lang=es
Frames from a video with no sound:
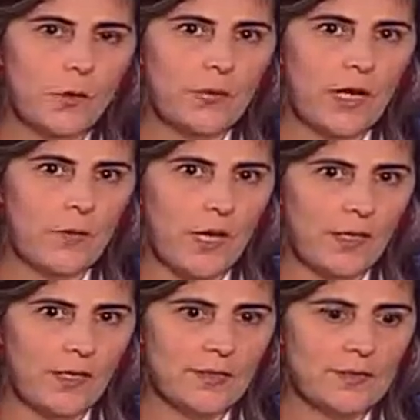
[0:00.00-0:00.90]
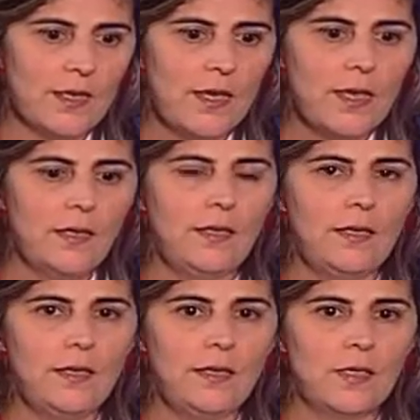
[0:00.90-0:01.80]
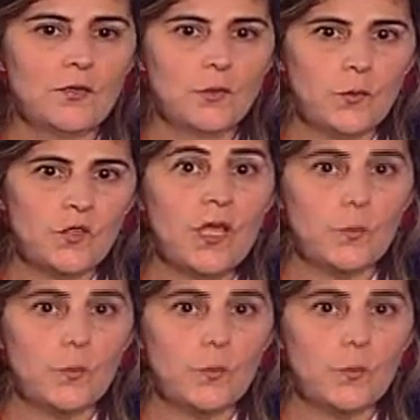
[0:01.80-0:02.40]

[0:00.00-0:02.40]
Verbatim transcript: para el país y estuvimos al